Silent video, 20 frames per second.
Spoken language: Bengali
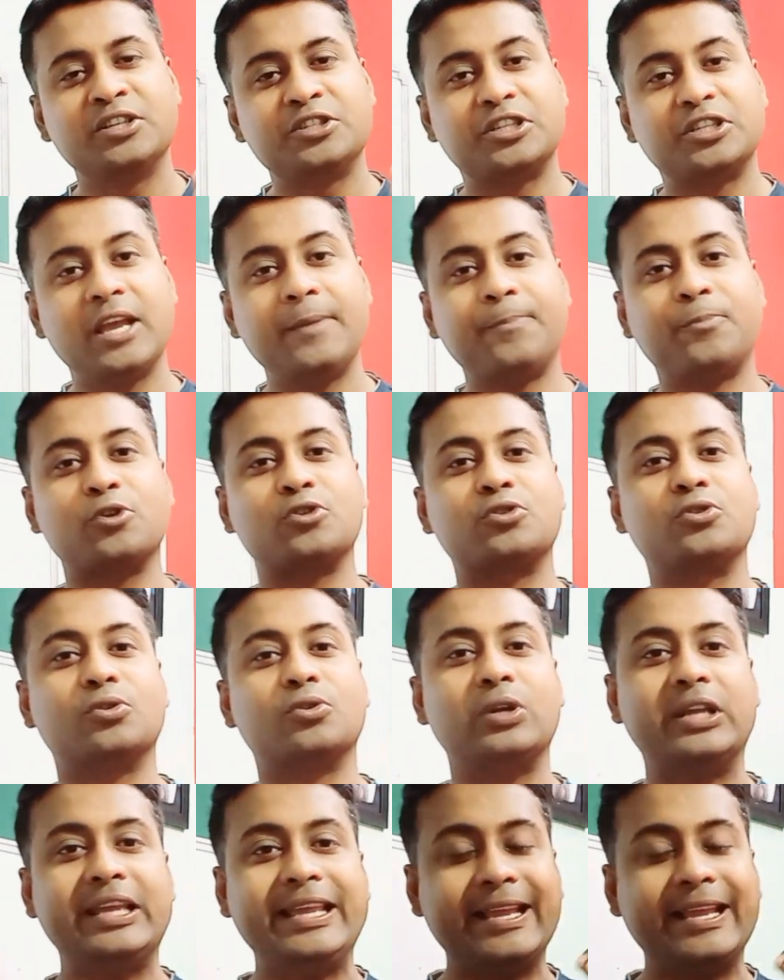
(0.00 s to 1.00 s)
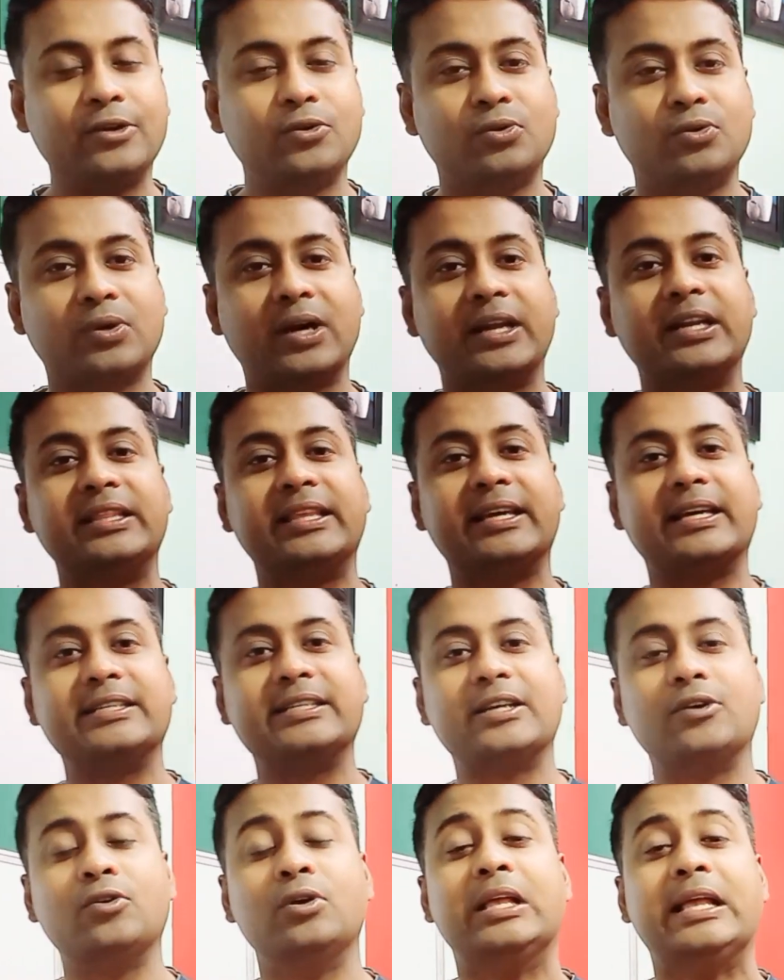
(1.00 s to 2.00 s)
সেই প্রশ্নগুলো একটুখানি দেখে
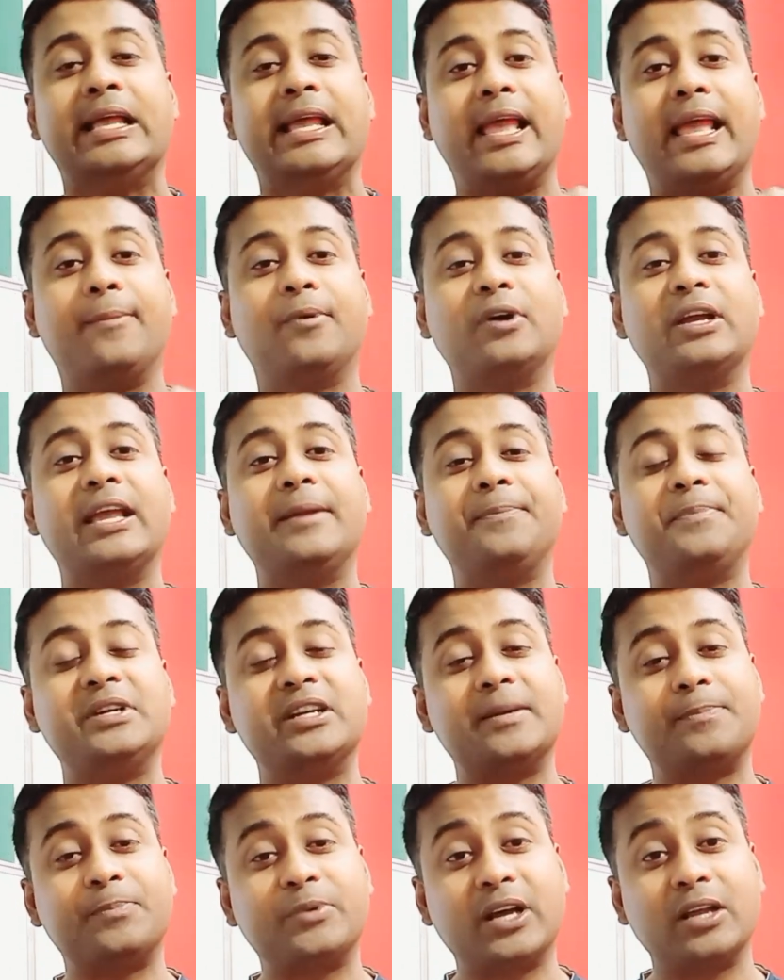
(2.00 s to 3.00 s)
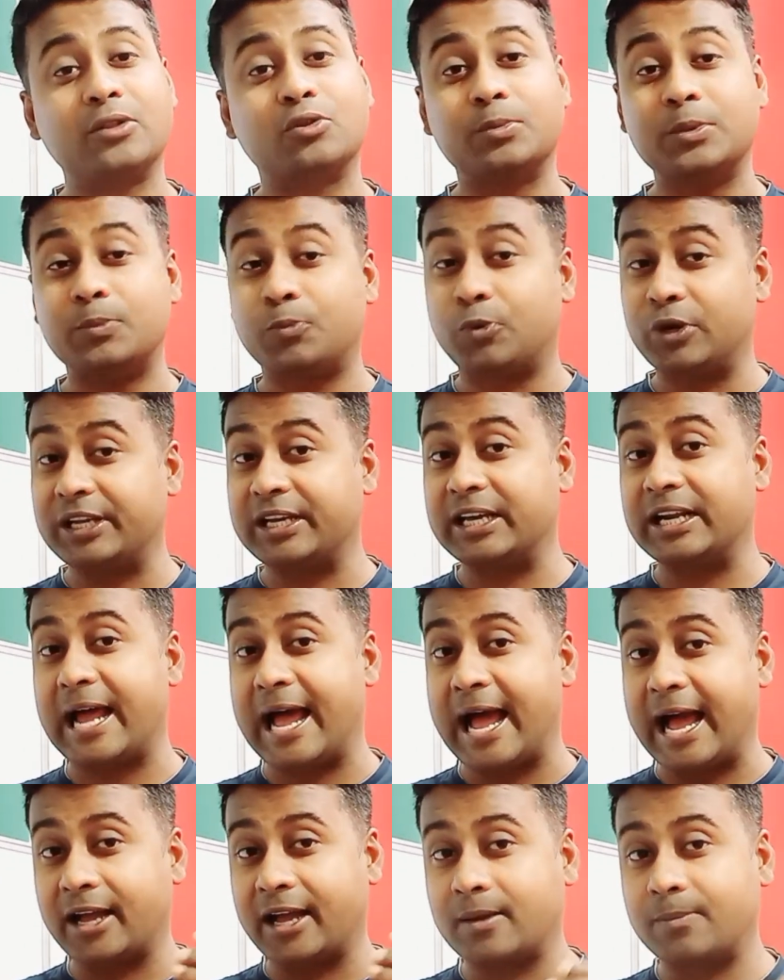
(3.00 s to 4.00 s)
যাও এবং এই পিডিএফটা তুমি পরীক্ষার
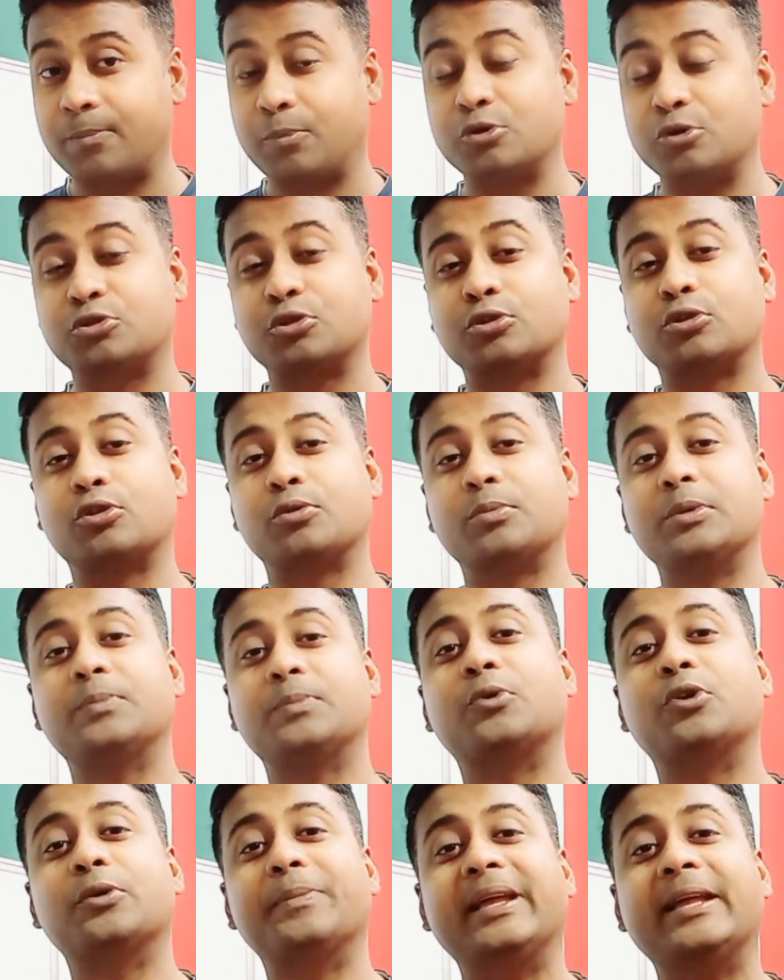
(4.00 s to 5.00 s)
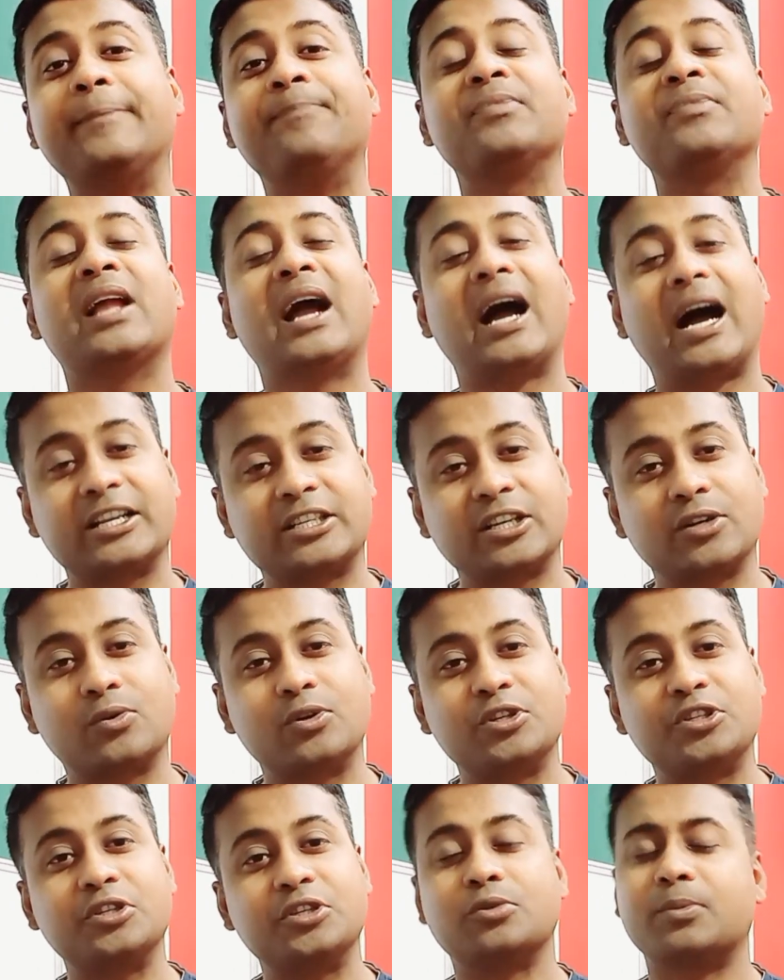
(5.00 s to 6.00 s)
আগ পর্যন্ত তুমি পড়বে আশা
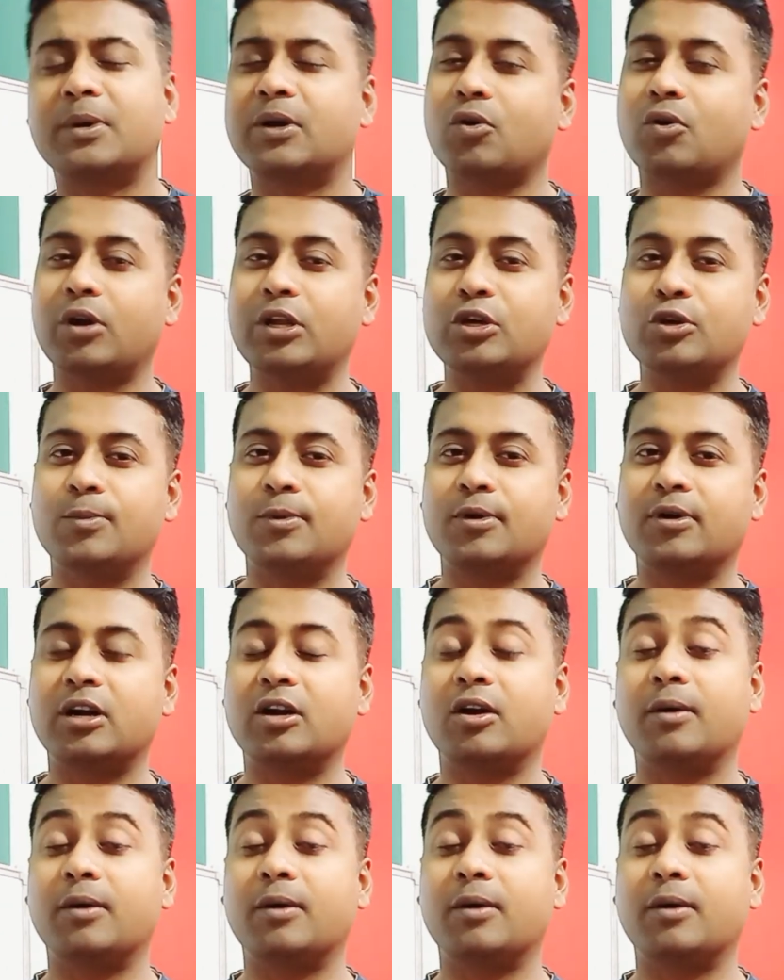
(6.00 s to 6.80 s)
করছি তোমার অনেক উপকার